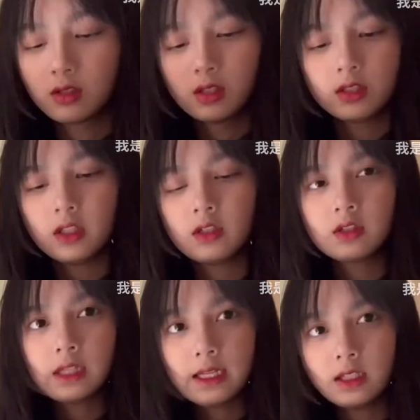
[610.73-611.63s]
这个是
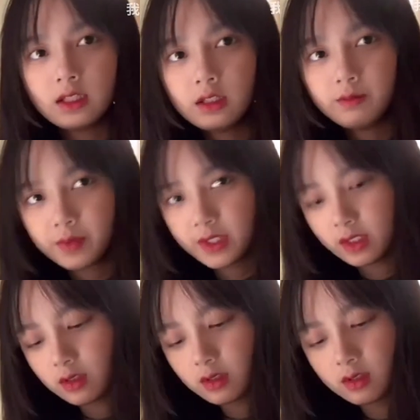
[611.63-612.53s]
它的赠品，
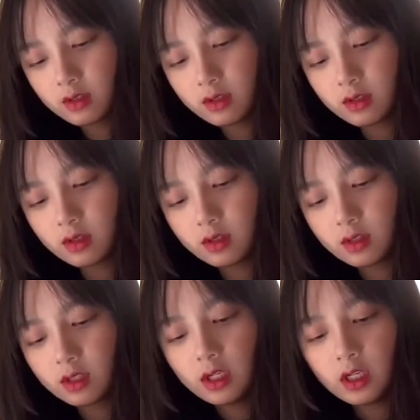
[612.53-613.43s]

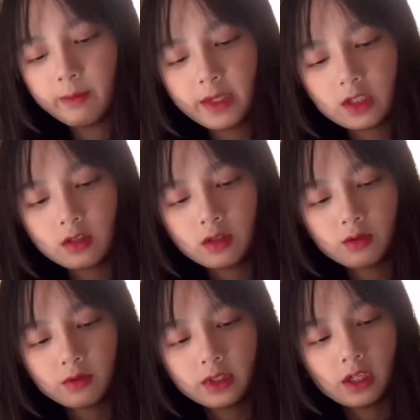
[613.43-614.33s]
里面是这种
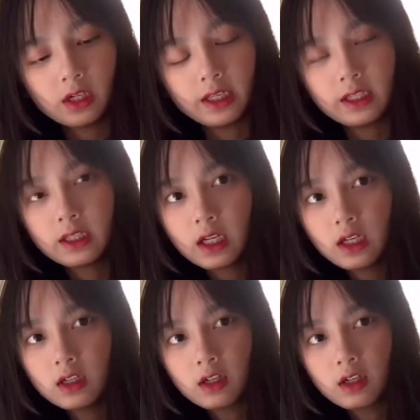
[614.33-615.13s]
小铃铛，